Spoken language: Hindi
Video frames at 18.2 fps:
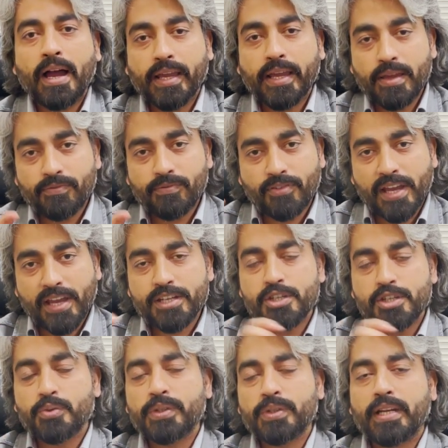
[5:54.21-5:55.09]
आगे
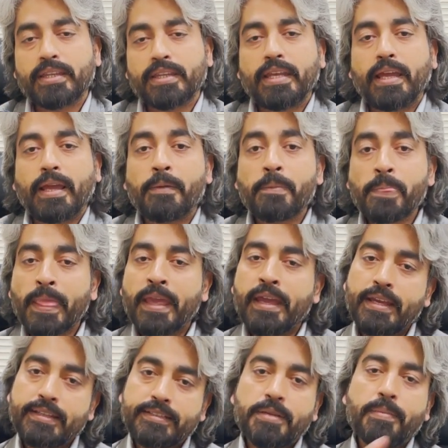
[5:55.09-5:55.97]
फाइन ट्यून करते
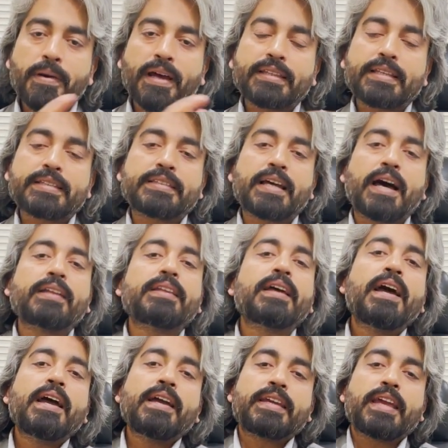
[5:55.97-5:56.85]
हैं इसी बात के
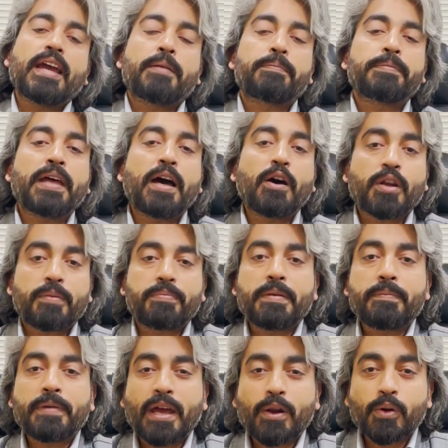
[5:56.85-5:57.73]
साथ कि अपना और
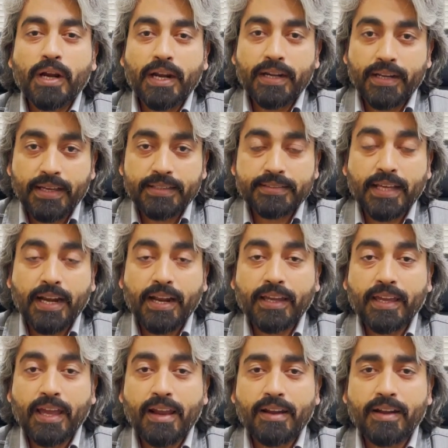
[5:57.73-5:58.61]
अपने प्यारों का ढेर
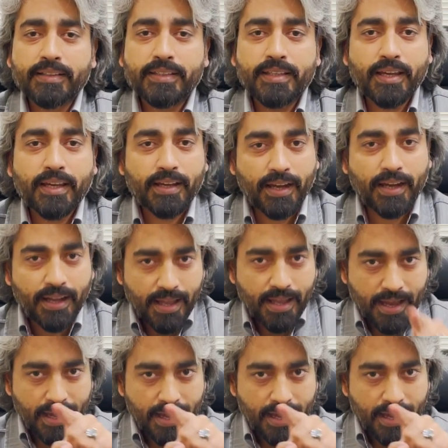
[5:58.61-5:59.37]
सारा ख्याल रखिएगा